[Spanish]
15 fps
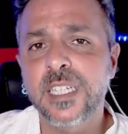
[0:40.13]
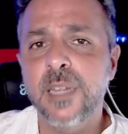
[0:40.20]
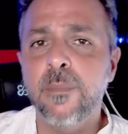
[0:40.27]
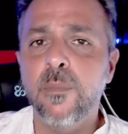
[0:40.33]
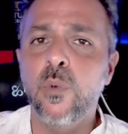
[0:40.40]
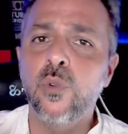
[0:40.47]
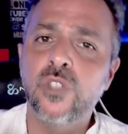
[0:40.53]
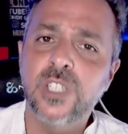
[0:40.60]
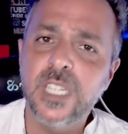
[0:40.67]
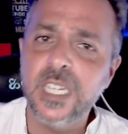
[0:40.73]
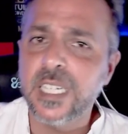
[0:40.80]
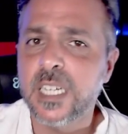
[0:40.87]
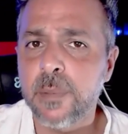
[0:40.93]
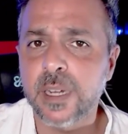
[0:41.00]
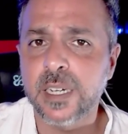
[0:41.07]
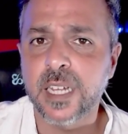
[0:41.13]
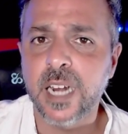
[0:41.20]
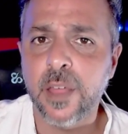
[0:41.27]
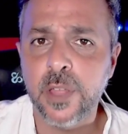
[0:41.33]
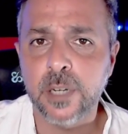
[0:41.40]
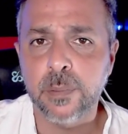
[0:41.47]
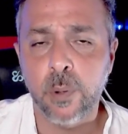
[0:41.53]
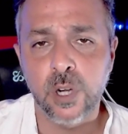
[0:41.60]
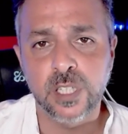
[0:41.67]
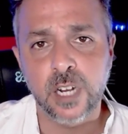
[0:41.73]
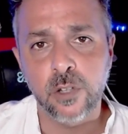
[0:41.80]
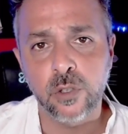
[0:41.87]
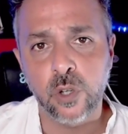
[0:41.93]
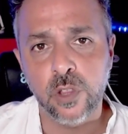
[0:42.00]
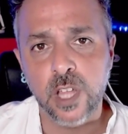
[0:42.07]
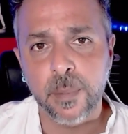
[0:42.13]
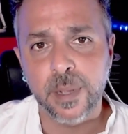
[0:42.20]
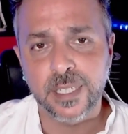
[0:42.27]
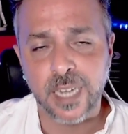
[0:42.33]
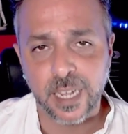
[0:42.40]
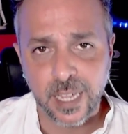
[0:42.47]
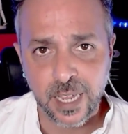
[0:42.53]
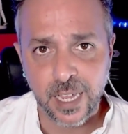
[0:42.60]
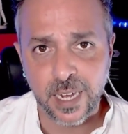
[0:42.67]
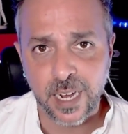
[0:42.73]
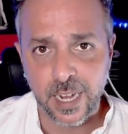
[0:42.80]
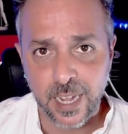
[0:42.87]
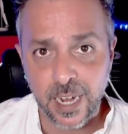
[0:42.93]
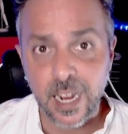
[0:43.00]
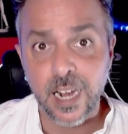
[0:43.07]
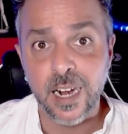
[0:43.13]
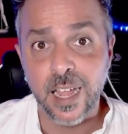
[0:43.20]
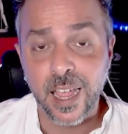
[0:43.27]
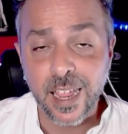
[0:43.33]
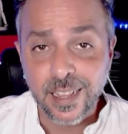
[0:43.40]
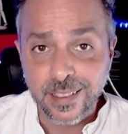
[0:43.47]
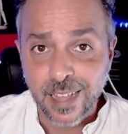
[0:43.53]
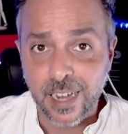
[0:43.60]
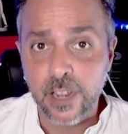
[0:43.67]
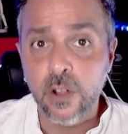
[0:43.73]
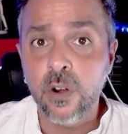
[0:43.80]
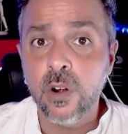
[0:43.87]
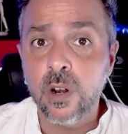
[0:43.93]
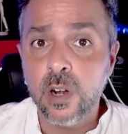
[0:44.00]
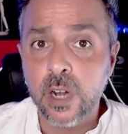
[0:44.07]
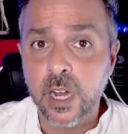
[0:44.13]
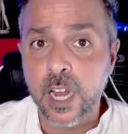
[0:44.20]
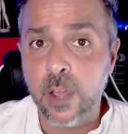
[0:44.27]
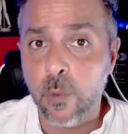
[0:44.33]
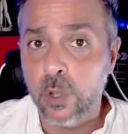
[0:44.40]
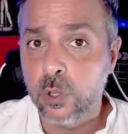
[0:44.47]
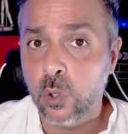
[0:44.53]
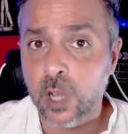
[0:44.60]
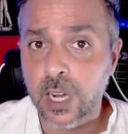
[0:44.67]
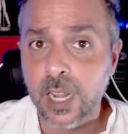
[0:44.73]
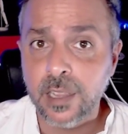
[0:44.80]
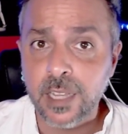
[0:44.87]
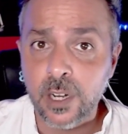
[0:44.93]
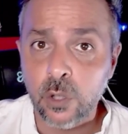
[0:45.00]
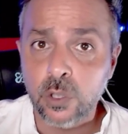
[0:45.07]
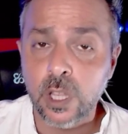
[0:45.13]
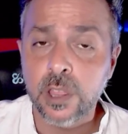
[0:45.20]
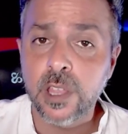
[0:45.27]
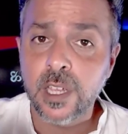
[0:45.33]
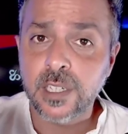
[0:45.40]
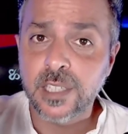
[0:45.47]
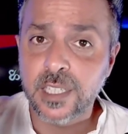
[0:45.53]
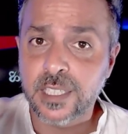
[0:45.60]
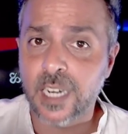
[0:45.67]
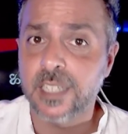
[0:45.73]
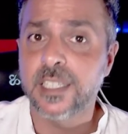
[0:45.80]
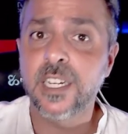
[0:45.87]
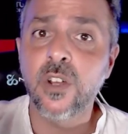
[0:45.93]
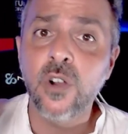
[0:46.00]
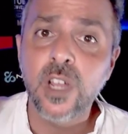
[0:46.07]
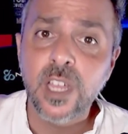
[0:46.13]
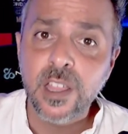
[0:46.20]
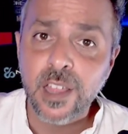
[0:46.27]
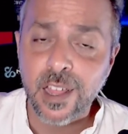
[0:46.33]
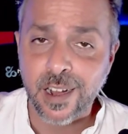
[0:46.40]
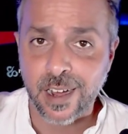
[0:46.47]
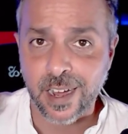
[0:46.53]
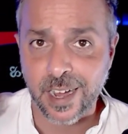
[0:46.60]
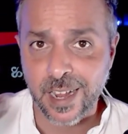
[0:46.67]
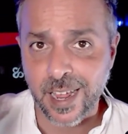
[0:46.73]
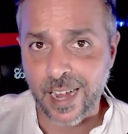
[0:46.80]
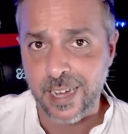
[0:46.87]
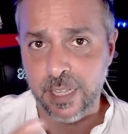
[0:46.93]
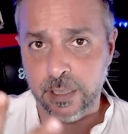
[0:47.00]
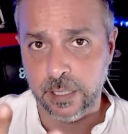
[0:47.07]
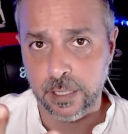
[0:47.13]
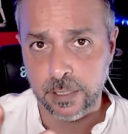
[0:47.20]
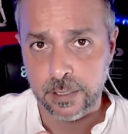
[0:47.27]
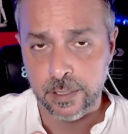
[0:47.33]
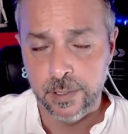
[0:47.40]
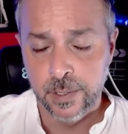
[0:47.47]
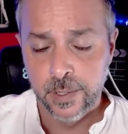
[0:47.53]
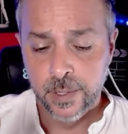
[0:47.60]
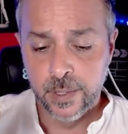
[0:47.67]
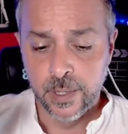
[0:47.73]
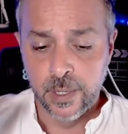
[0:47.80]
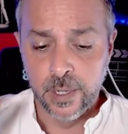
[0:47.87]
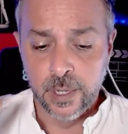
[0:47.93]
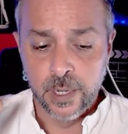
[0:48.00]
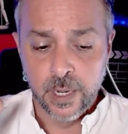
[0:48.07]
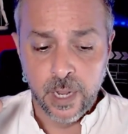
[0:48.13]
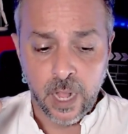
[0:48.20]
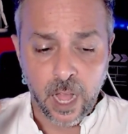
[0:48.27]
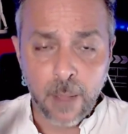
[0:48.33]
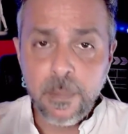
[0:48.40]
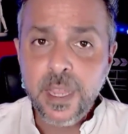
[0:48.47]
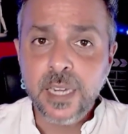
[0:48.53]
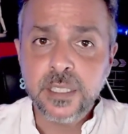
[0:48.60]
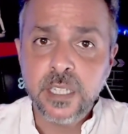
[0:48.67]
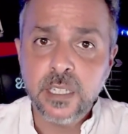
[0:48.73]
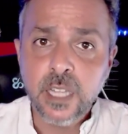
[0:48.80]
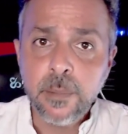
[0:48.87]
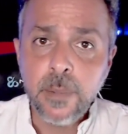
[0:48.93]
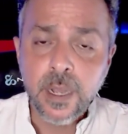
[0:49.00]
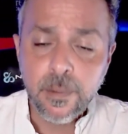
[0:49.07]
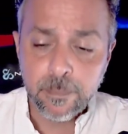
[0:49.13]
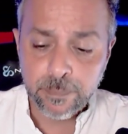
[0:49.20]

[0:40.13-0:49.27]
y muchísimas gracias por estar otro día más aquí en el canal, en Dareol Rewin, tu canal de noticias de salseo y de realities. A mí este tema